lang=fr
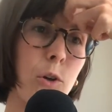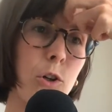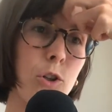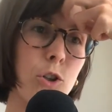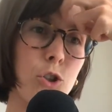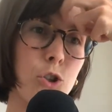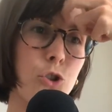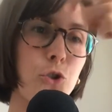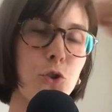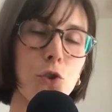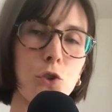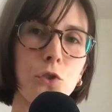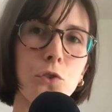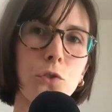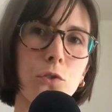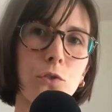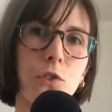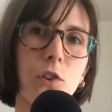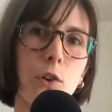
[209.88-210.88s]

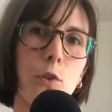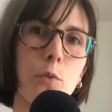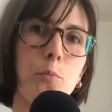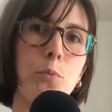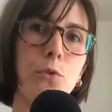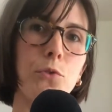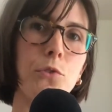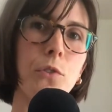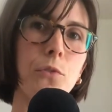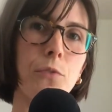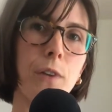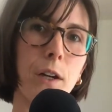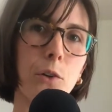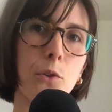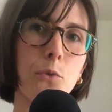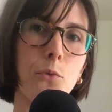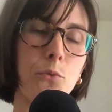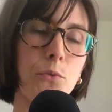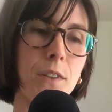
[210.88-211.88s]
juste dans le but de faire
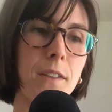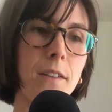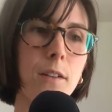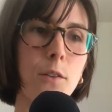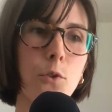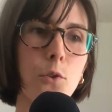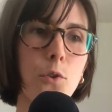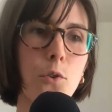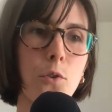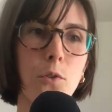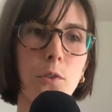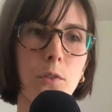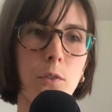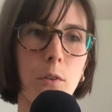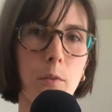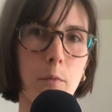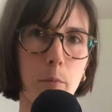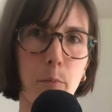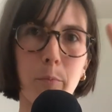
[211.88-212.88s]
une vidéo
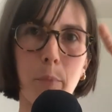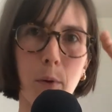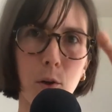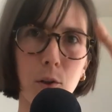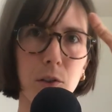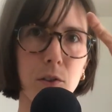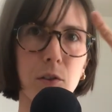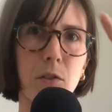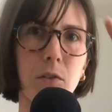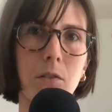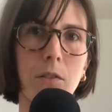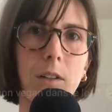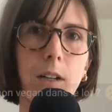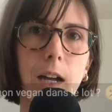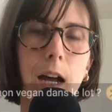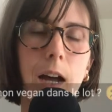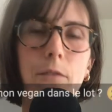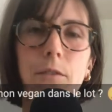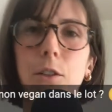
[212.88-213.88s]
buzz
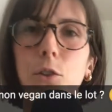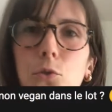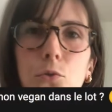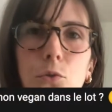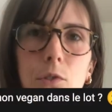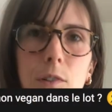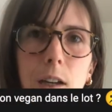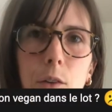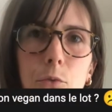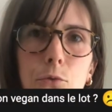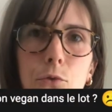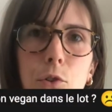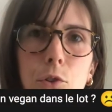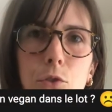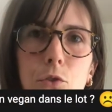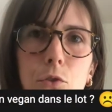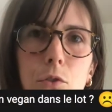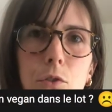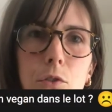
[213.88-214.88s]
avec une autre
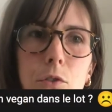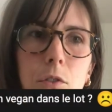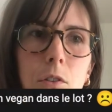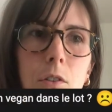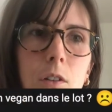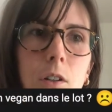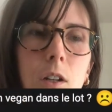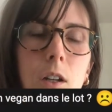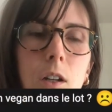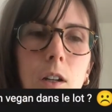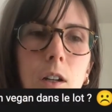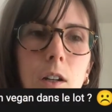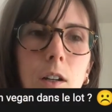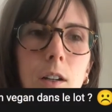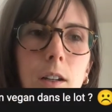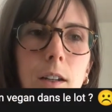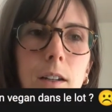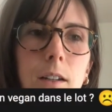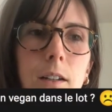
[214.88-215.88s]
influenceuse
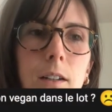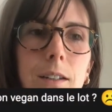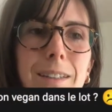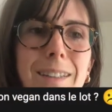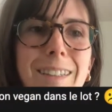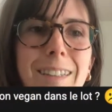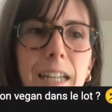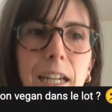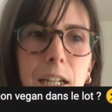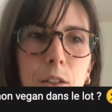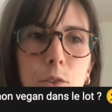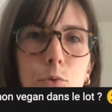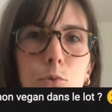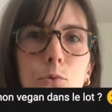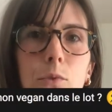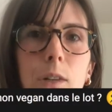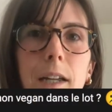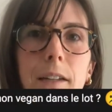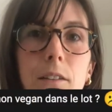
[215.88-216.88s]
certes,
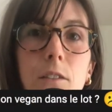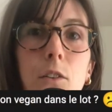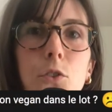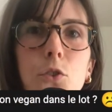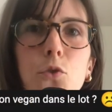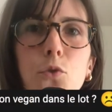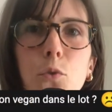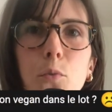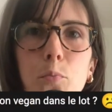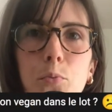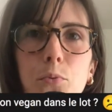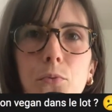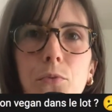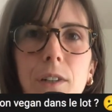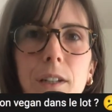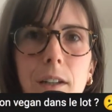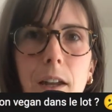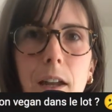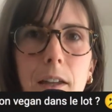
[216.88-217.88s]
où l'intention
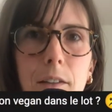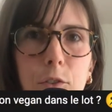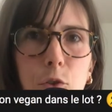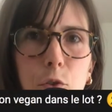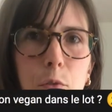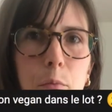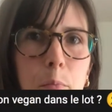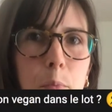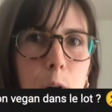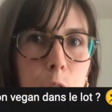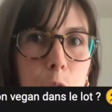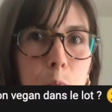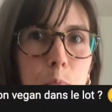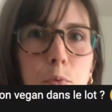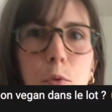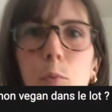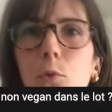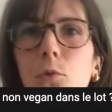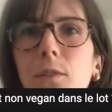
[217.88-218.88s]
pouvait être bonne
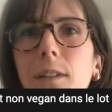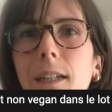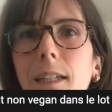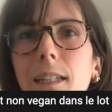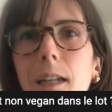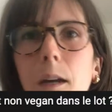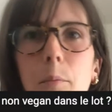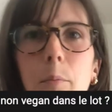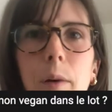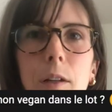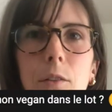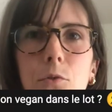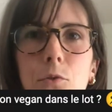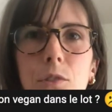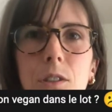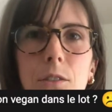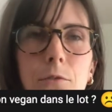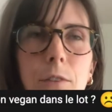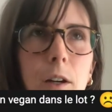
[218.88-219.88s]
pour montrer qu'il n'y a pas de
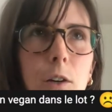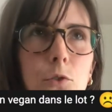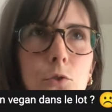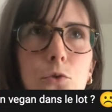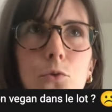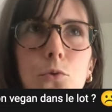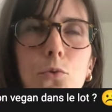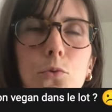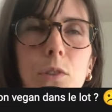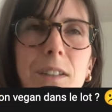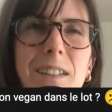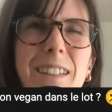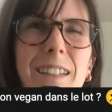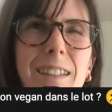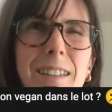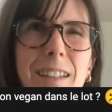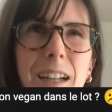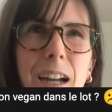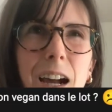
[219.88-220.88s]
différence du goût,
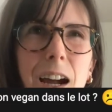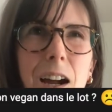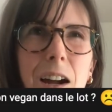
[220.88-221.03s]
etc.